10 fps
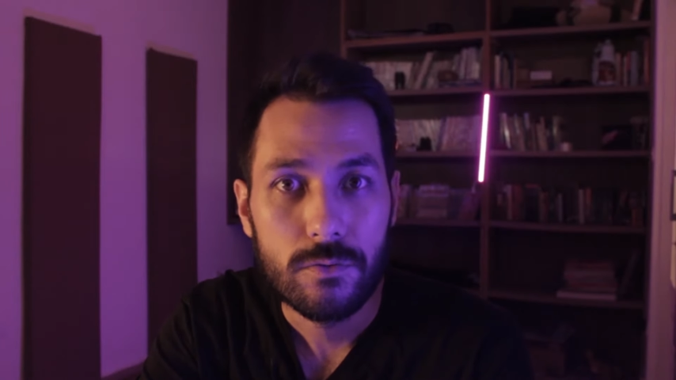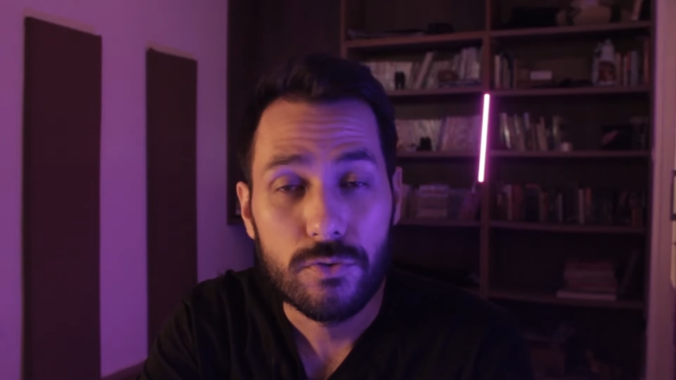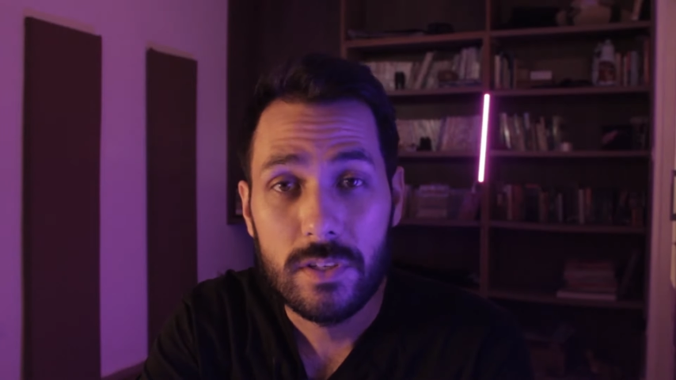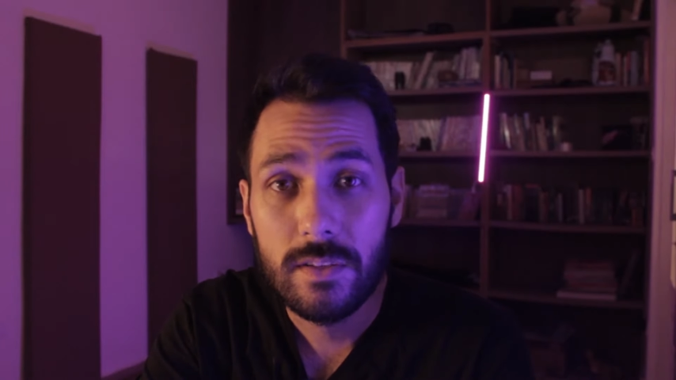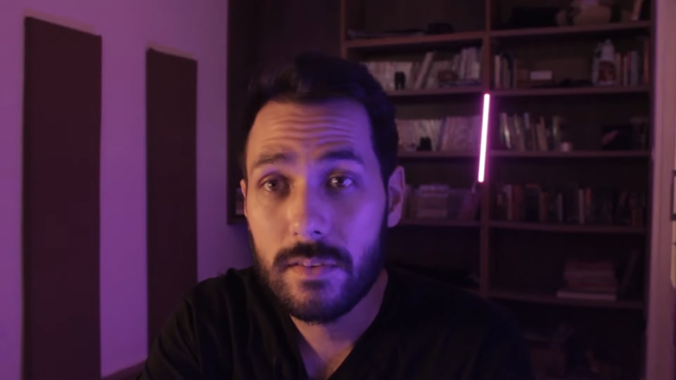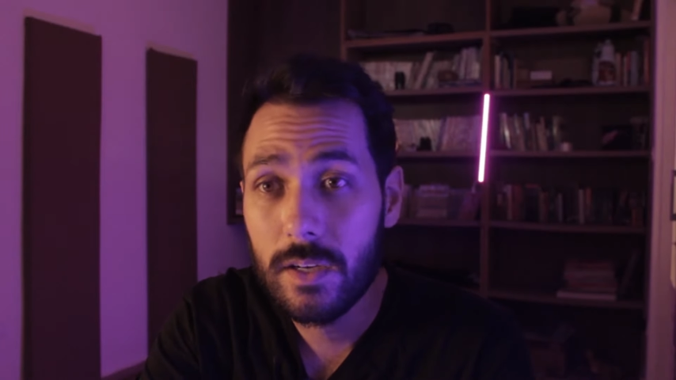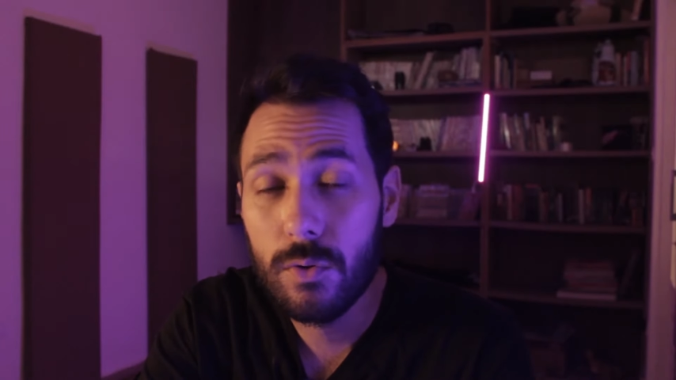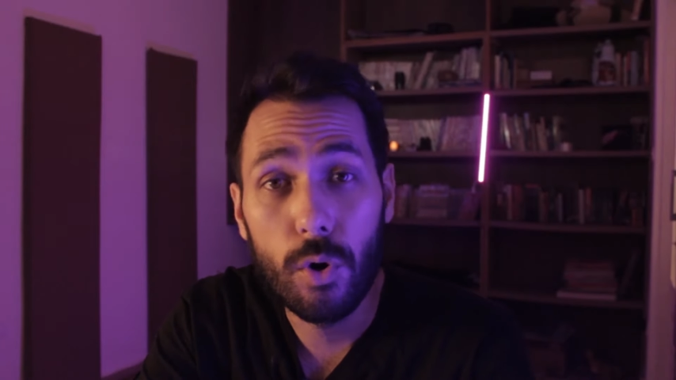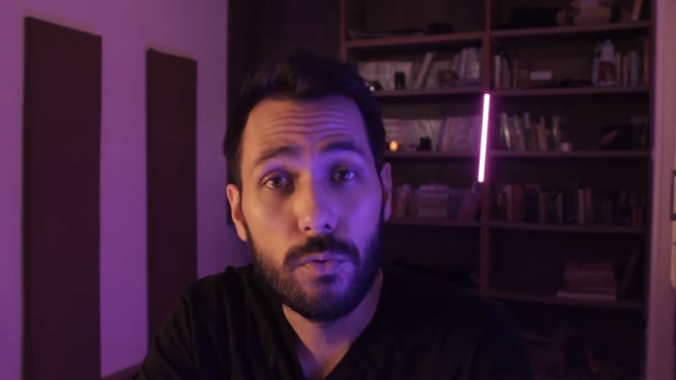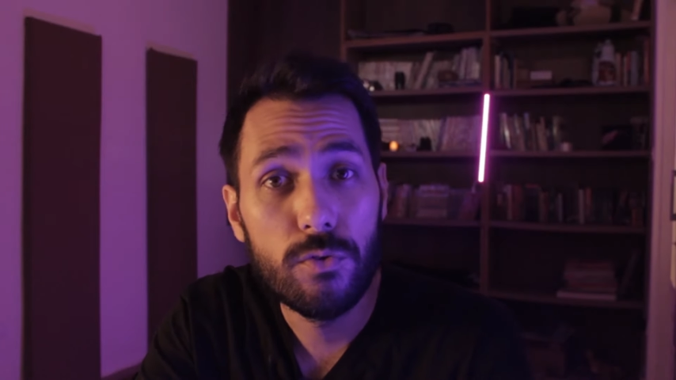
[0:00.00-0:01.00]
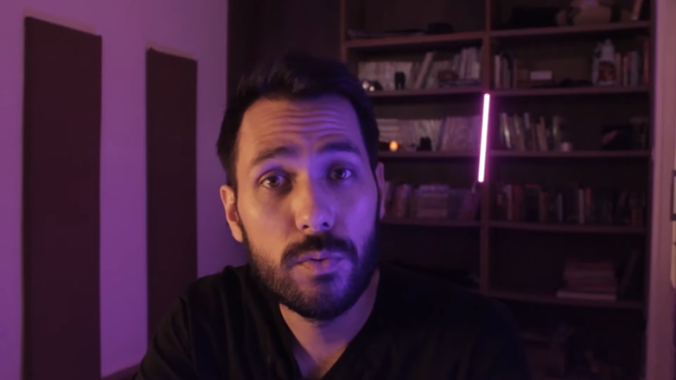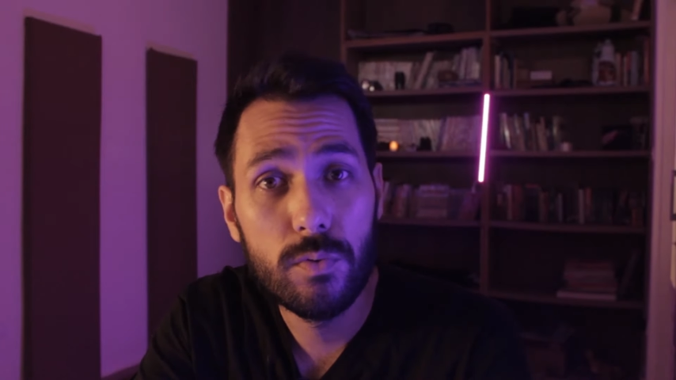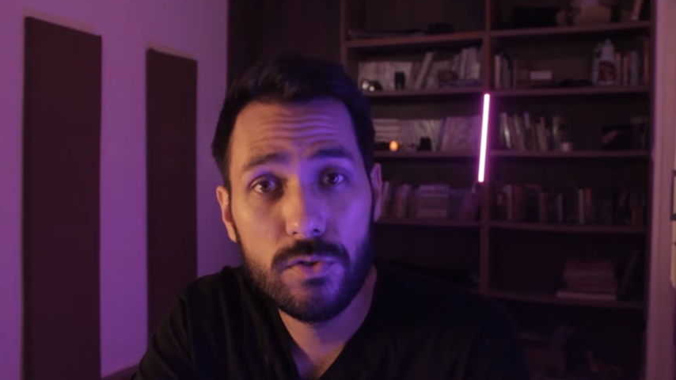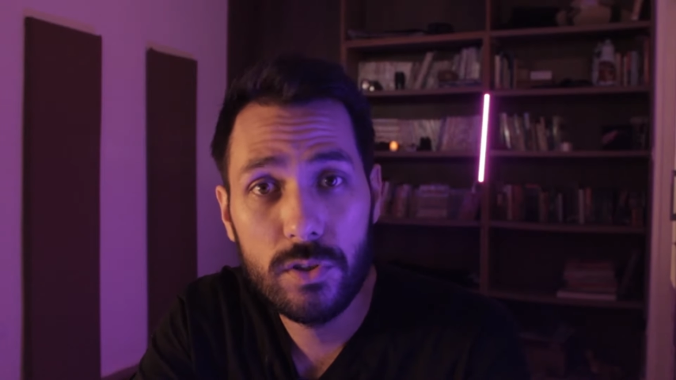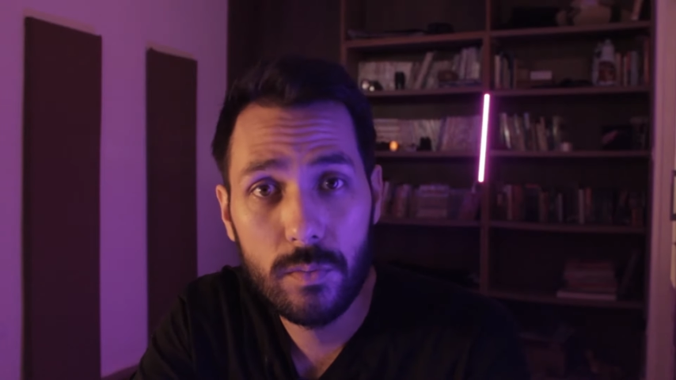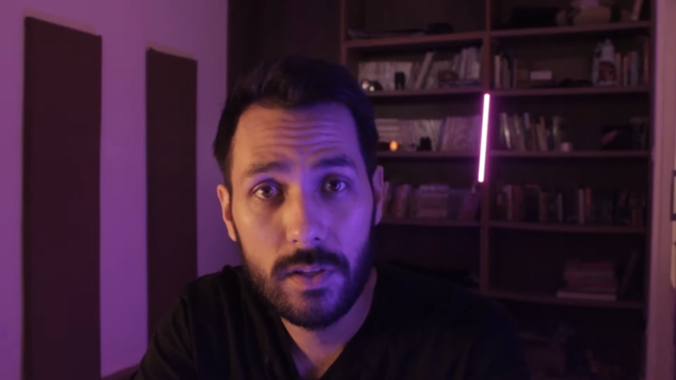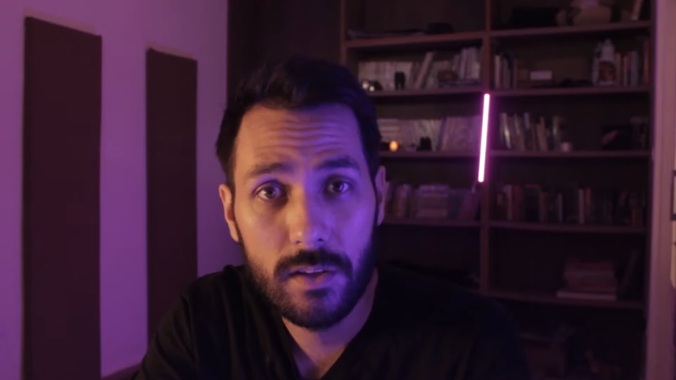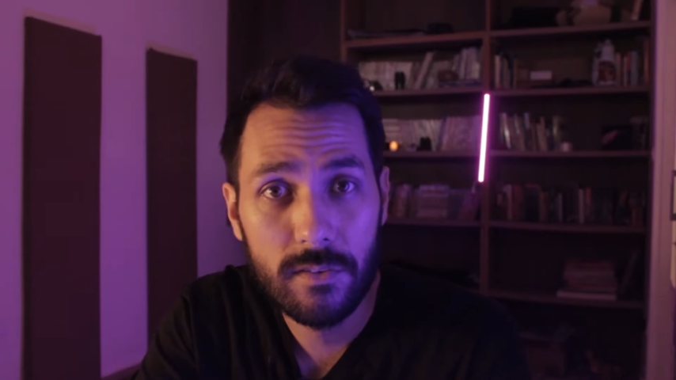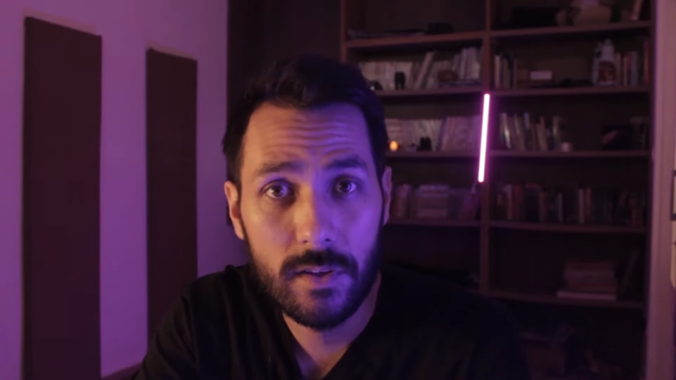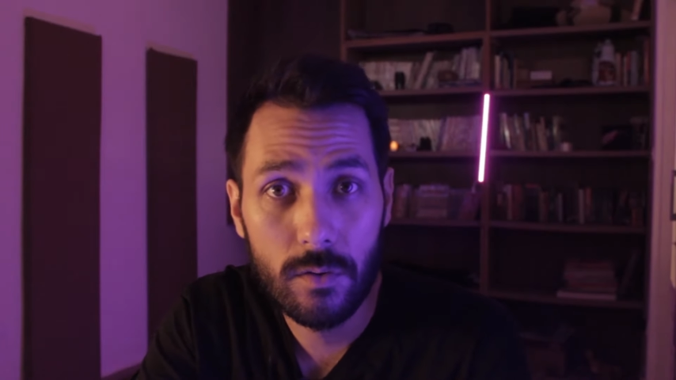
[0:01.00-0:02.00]
utilizando outros tipos de
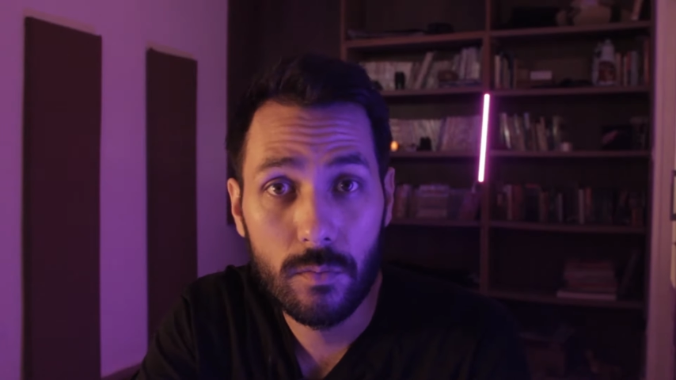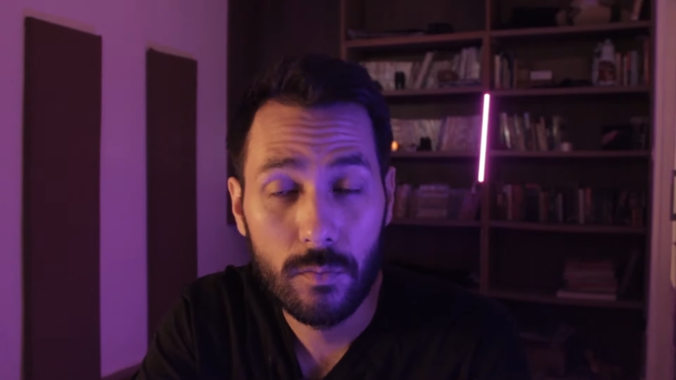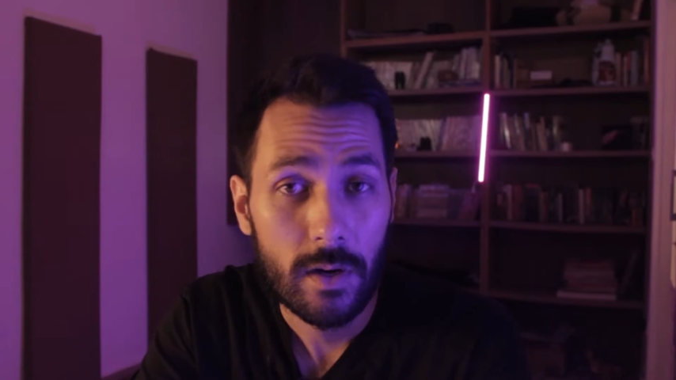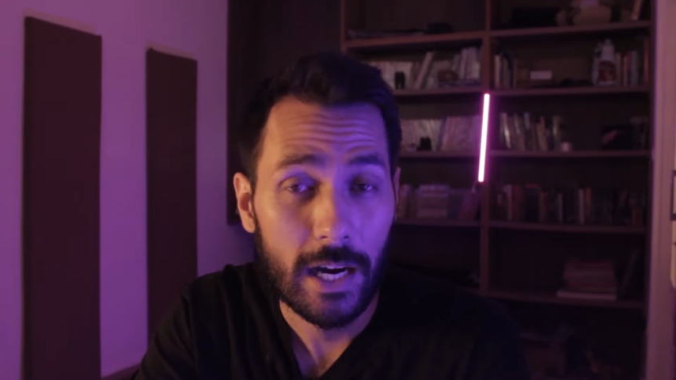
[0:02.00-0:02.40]
iluminação